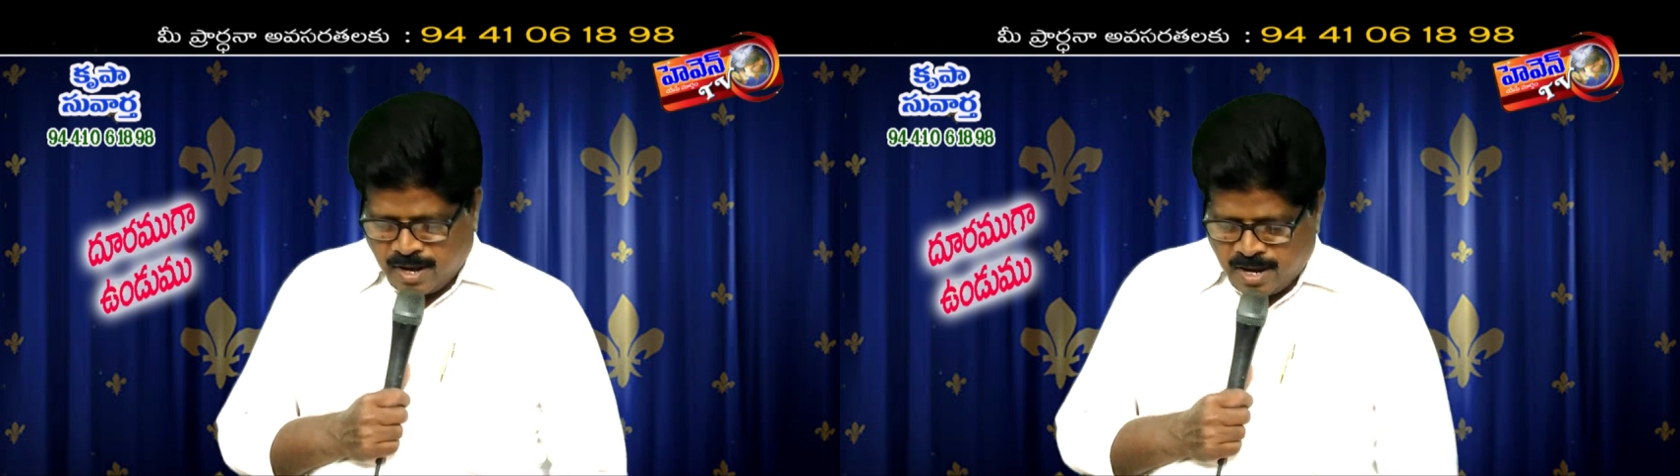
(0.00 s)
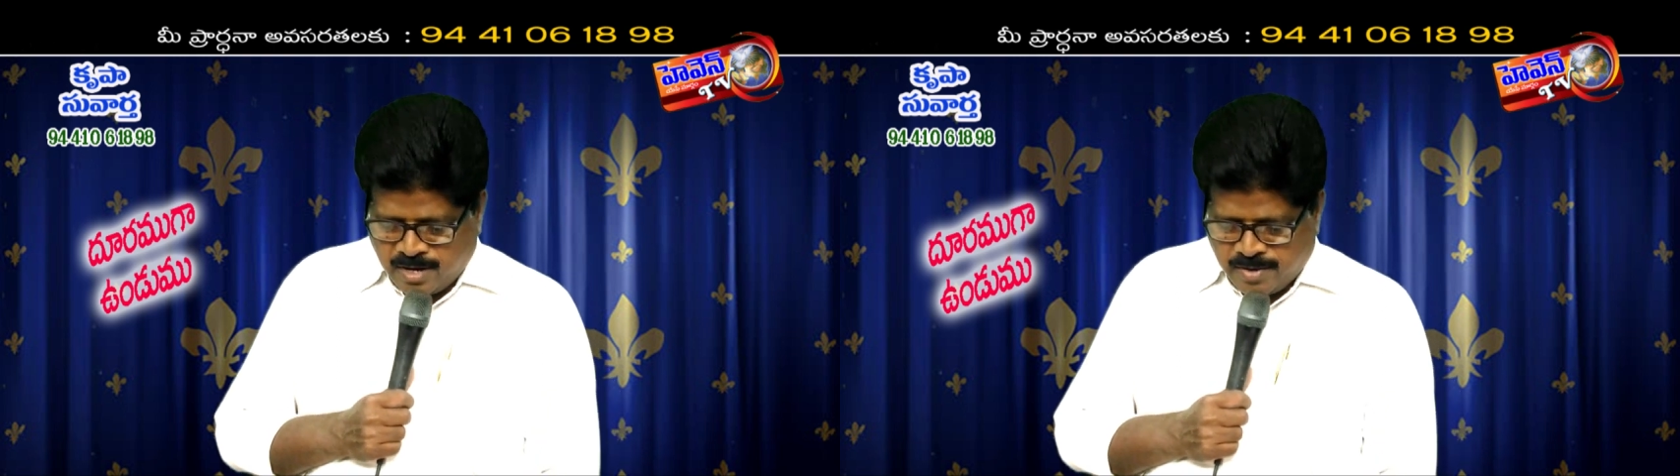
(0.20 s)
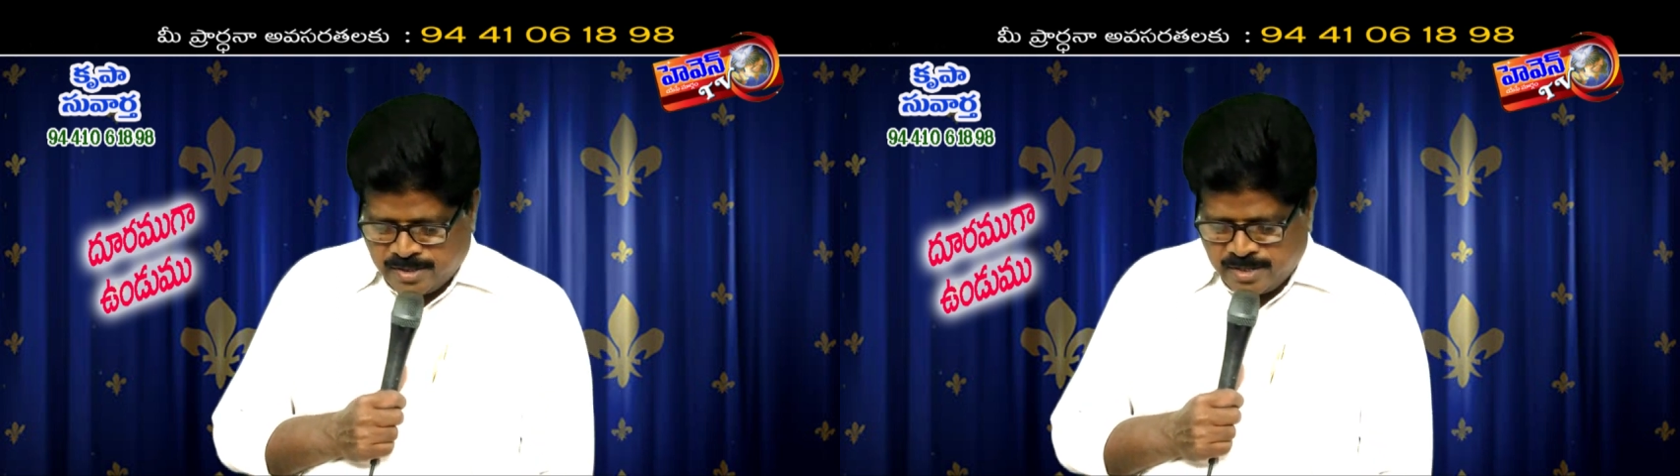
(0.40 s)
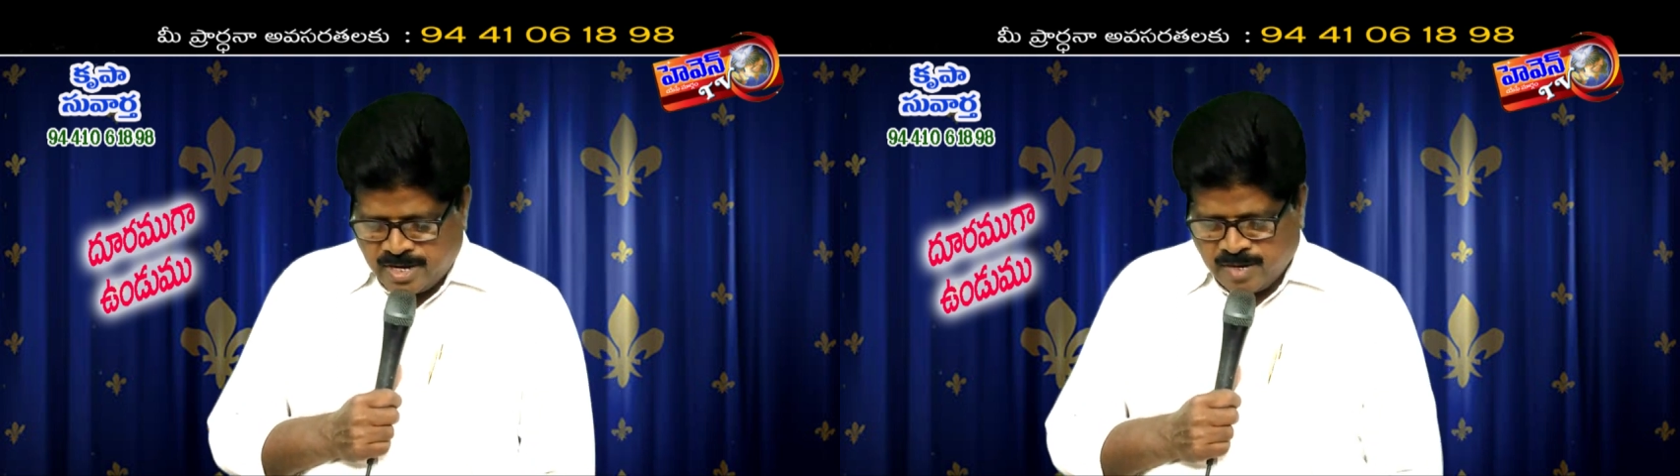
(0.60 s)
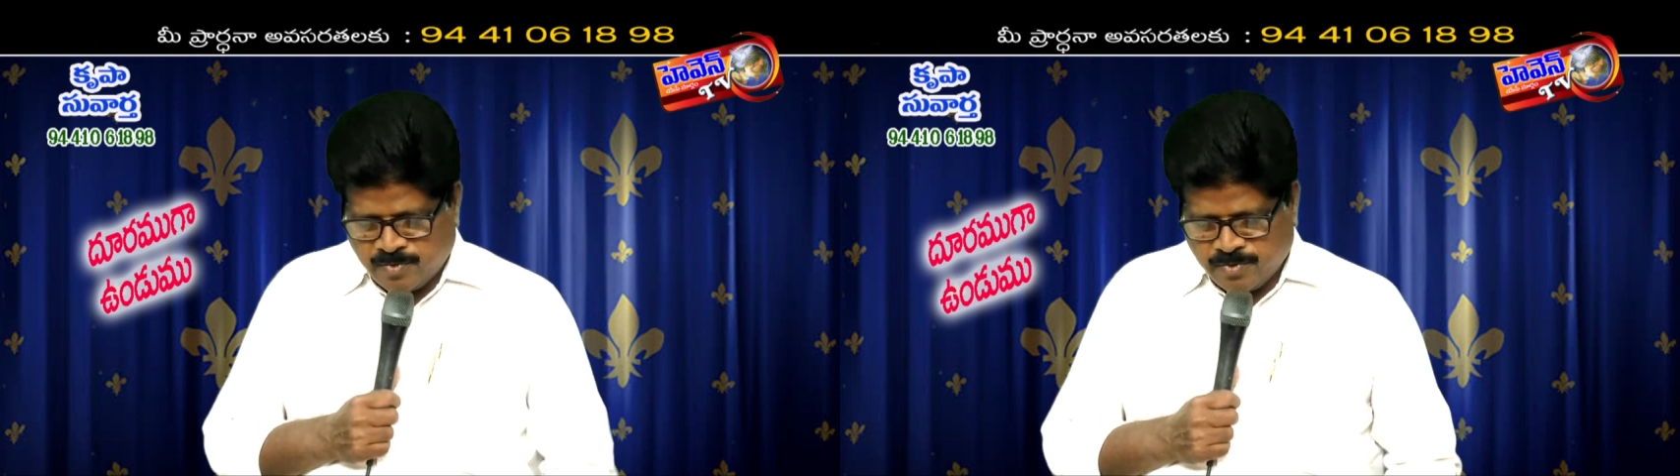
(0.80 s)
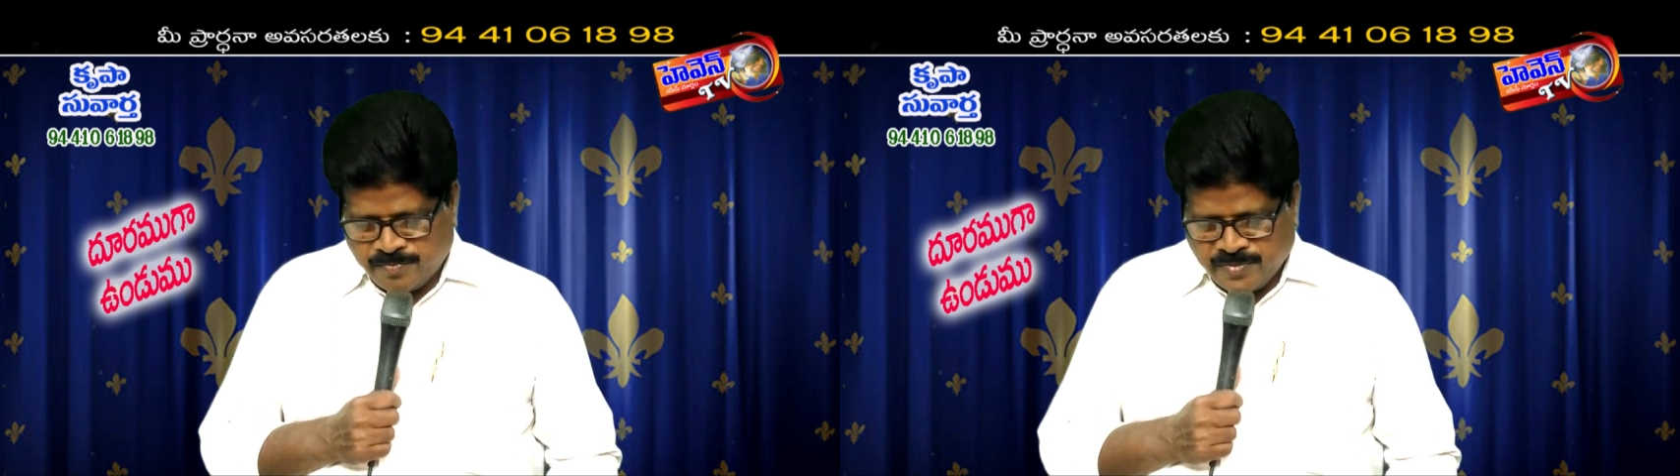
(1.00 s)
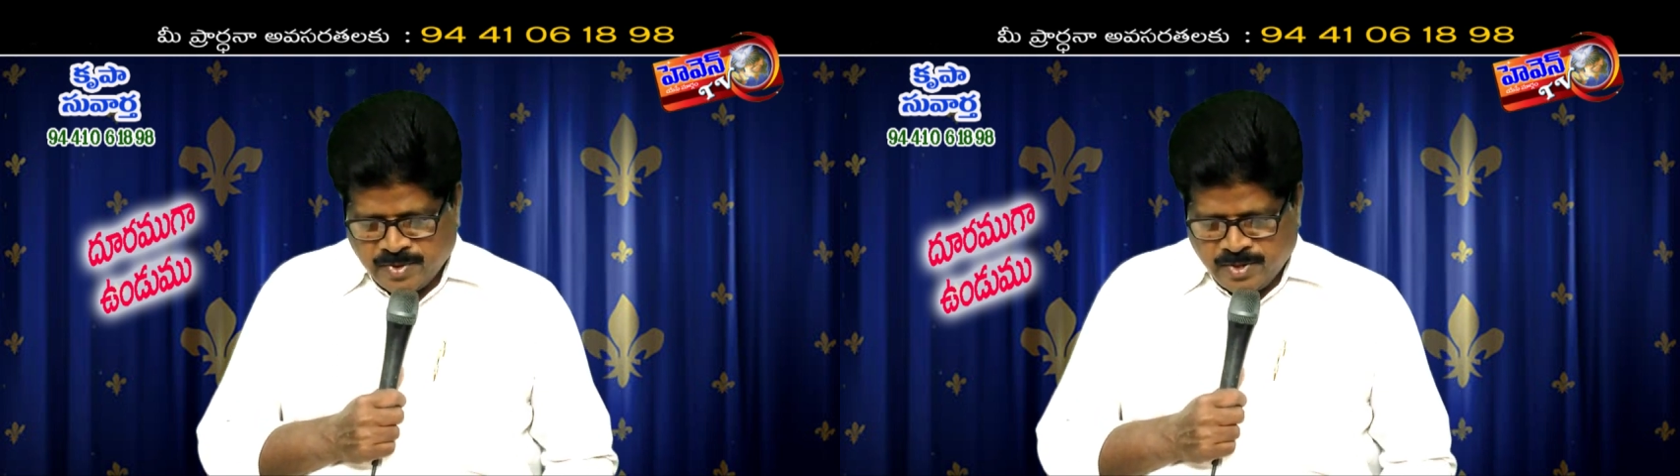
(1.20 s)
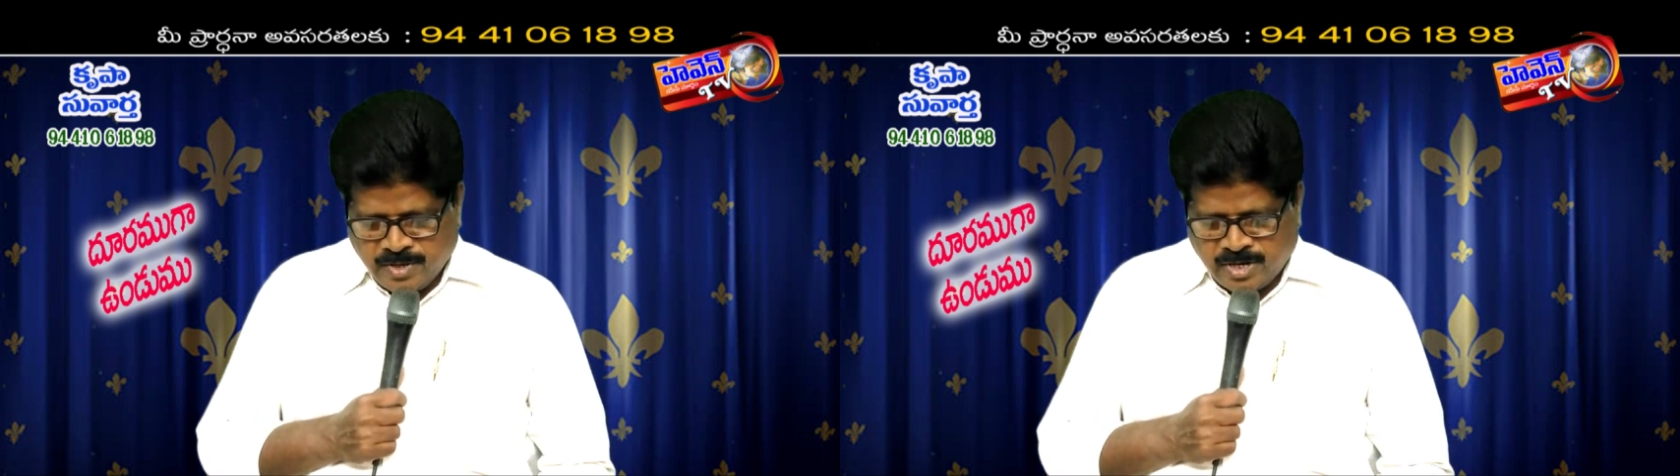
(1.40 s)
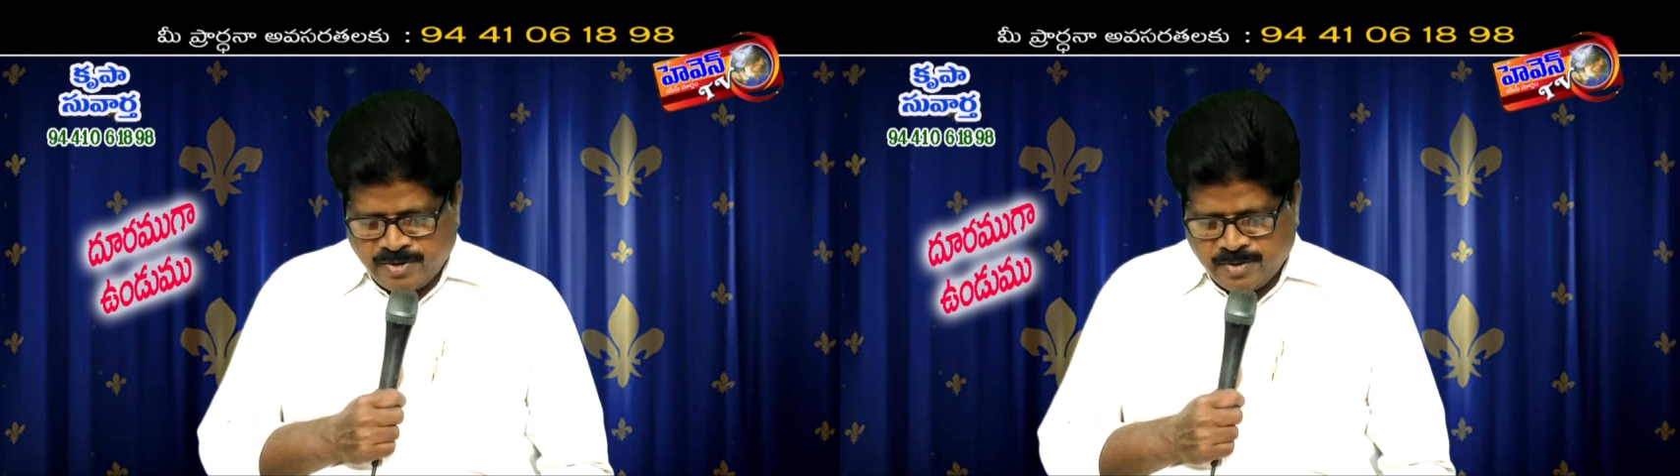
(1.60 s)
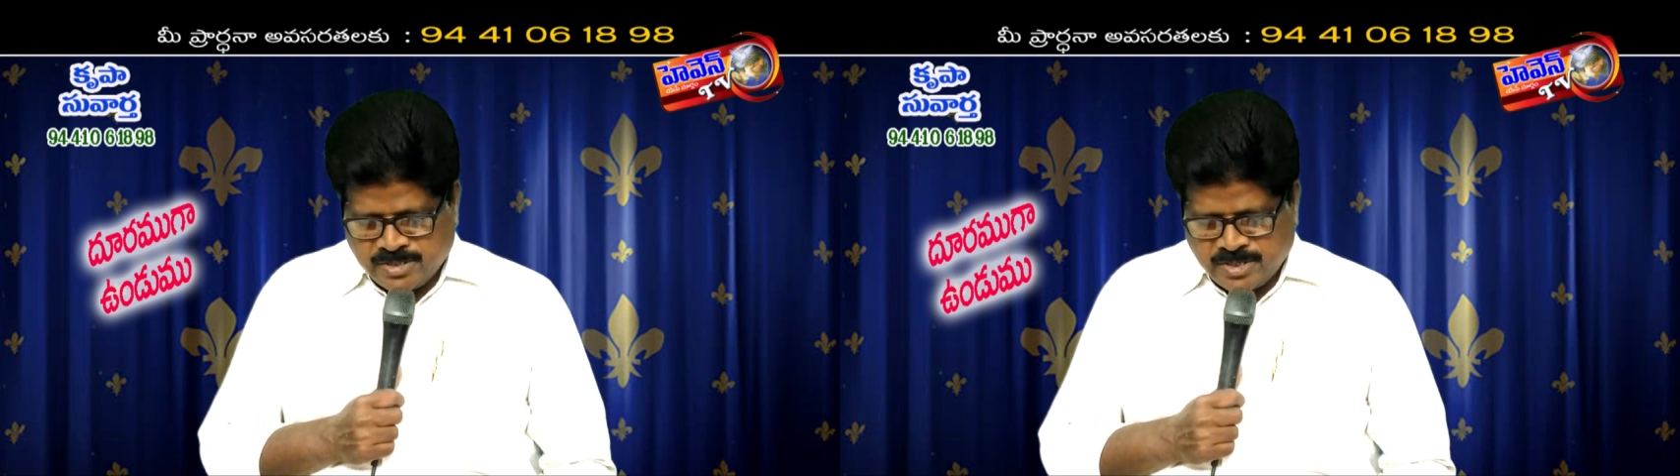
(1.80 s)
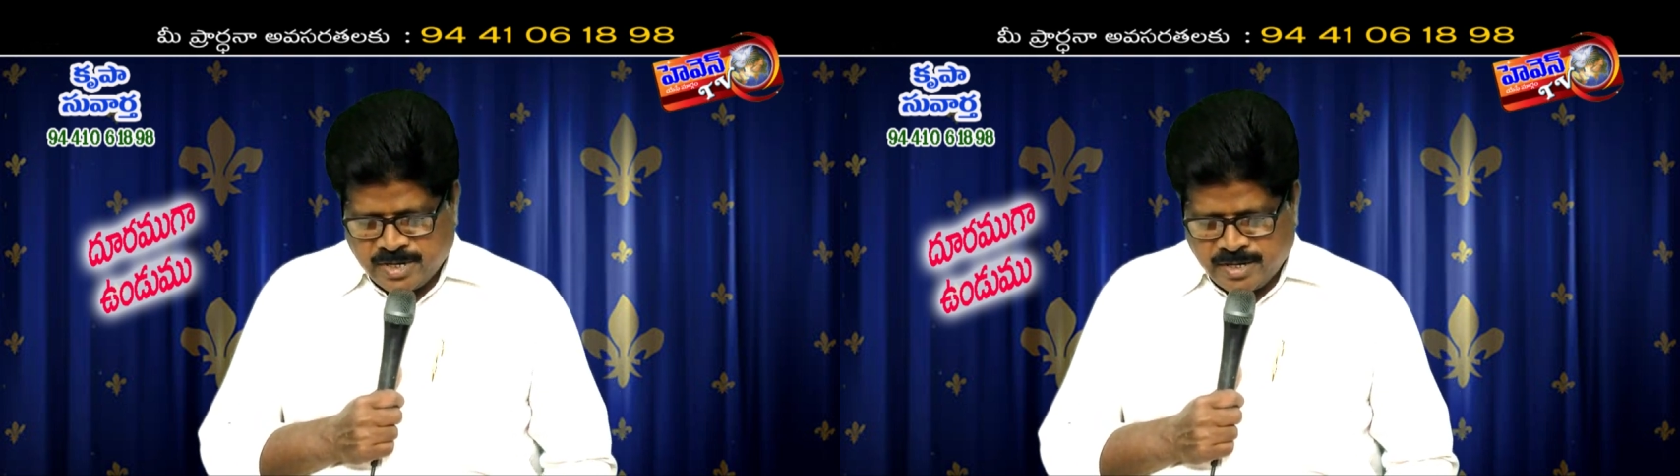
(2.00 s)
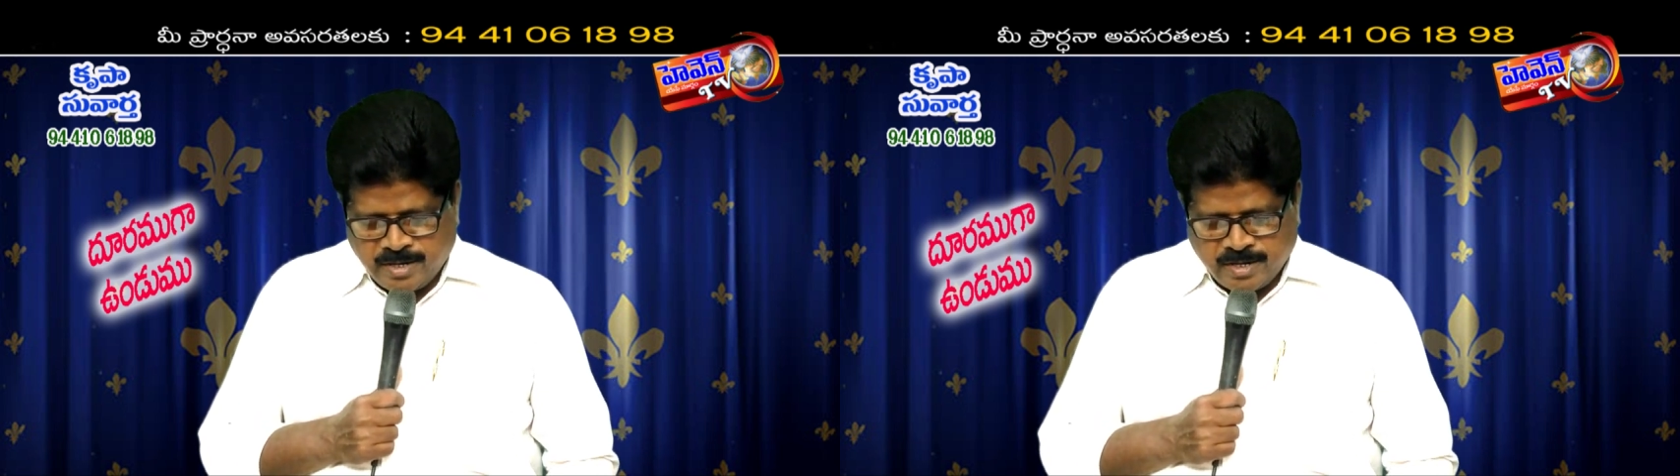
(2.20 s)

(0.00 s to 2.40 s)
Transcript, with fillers: ఆరవ అధ్యాయము ఇరవై వచనాన్ని